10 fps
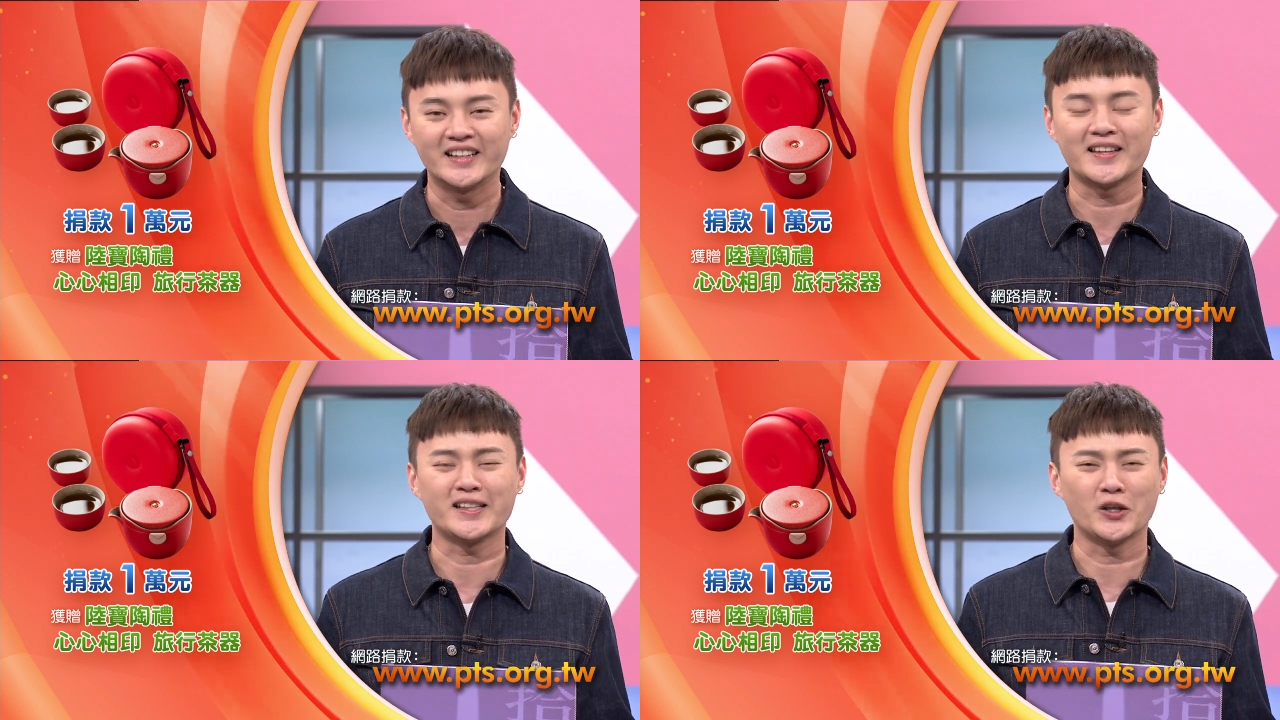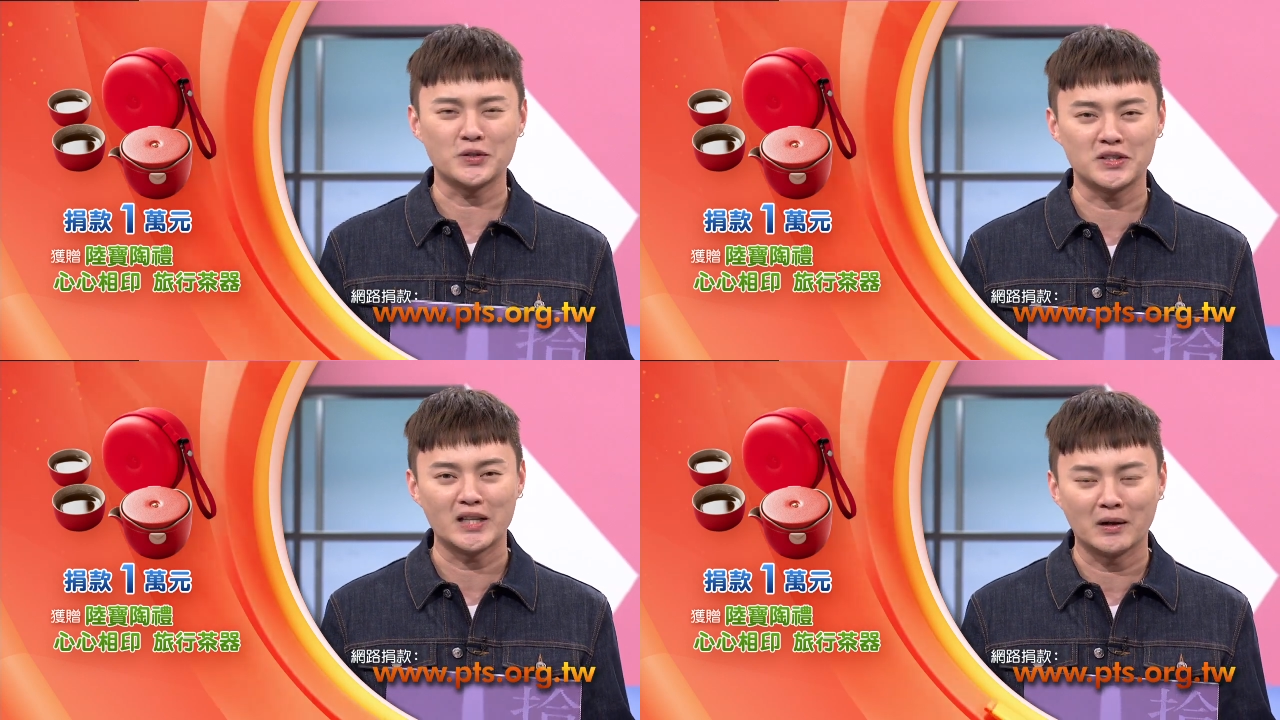大家都
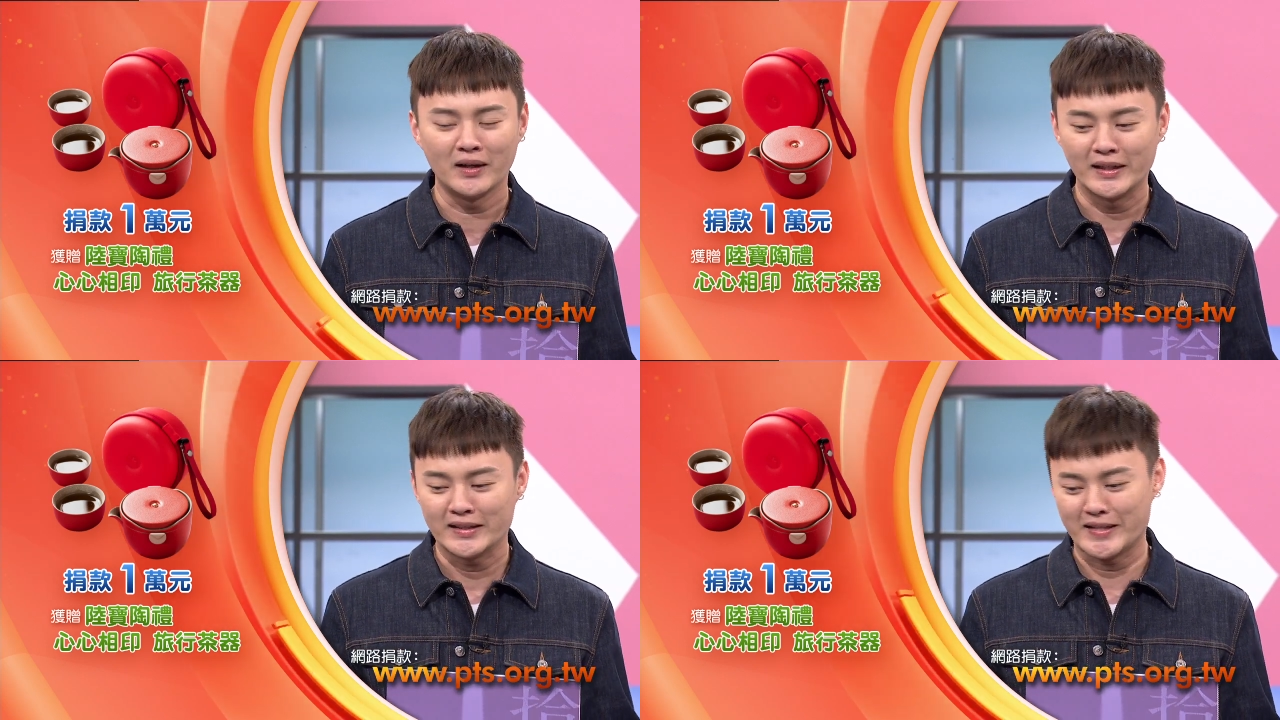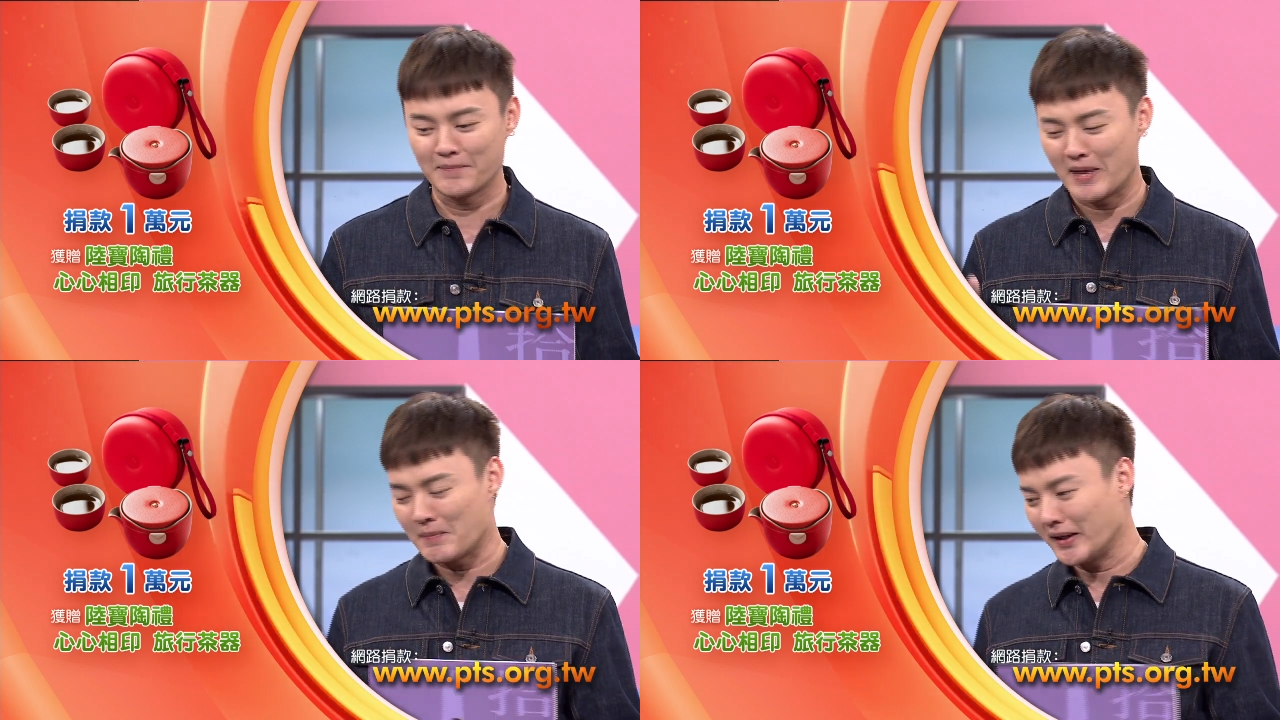知道，讲
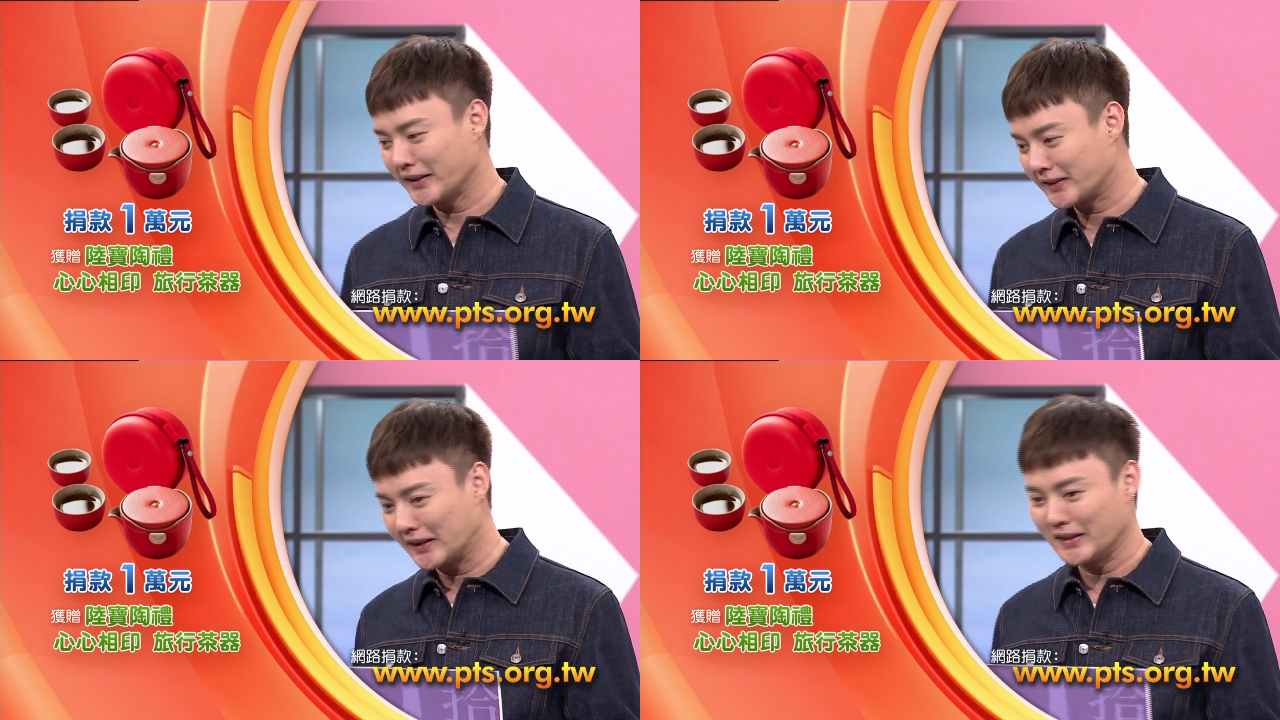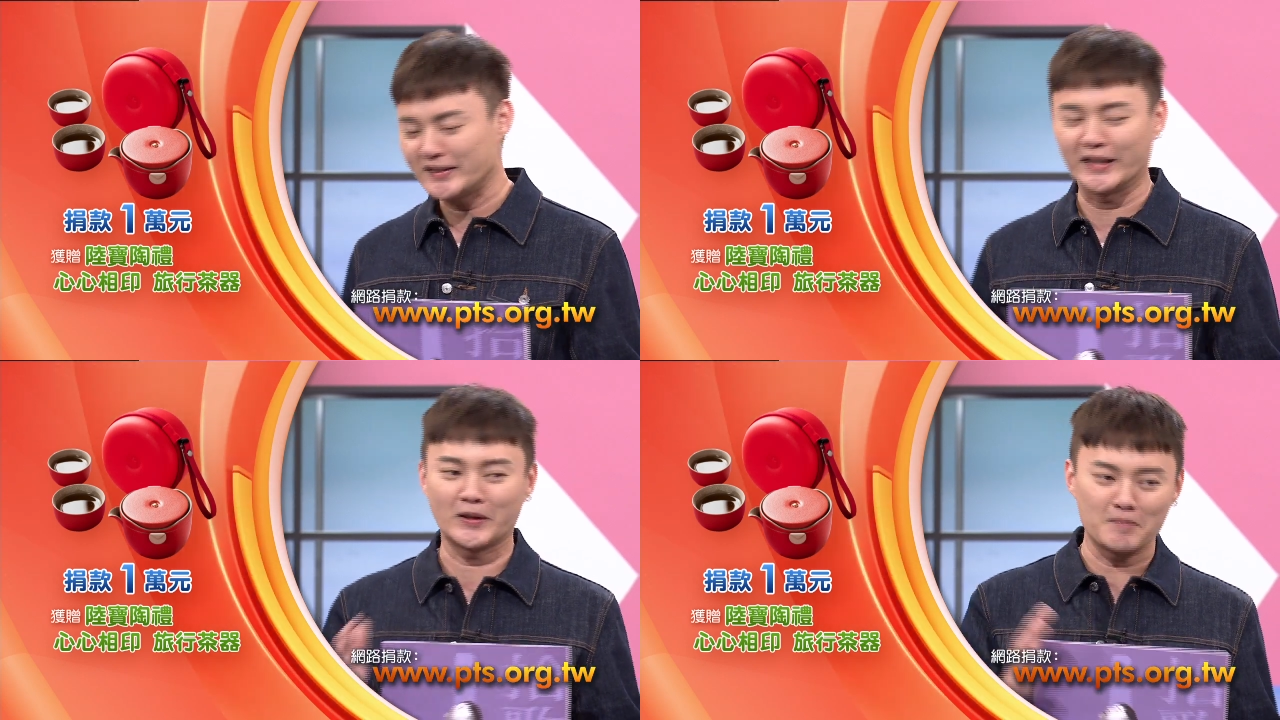妈妈的歌，
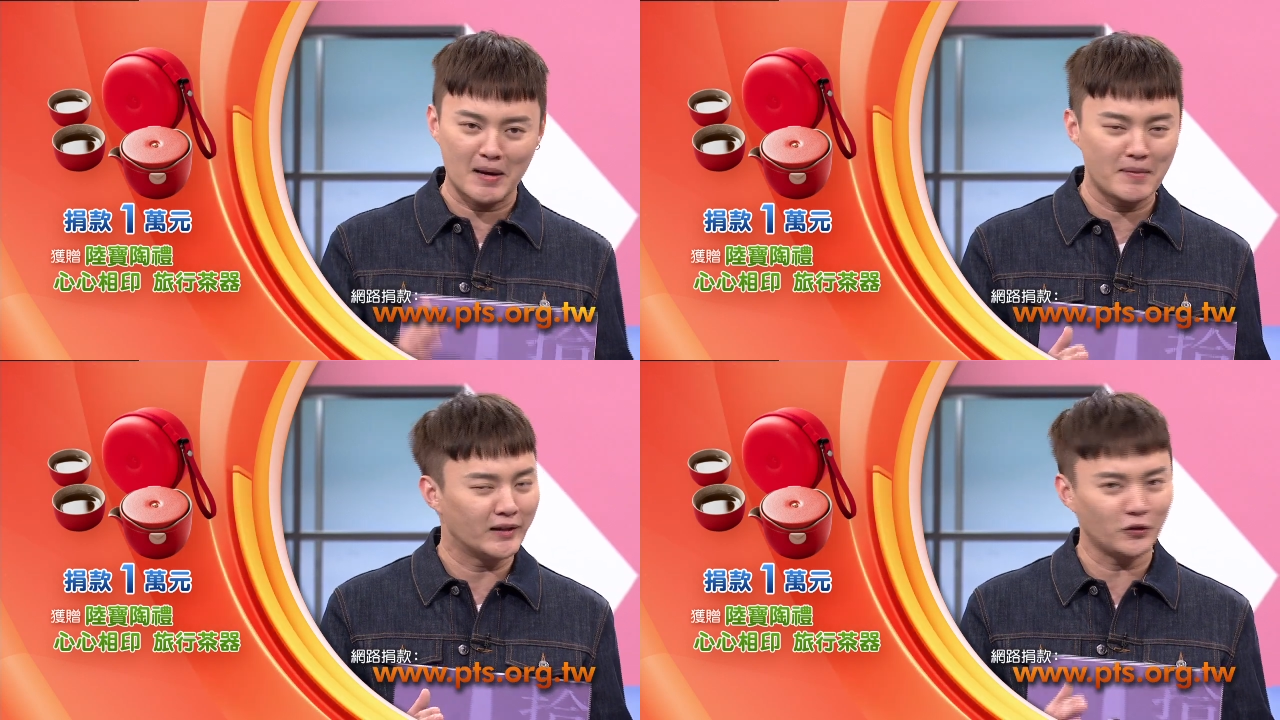讲到妈妈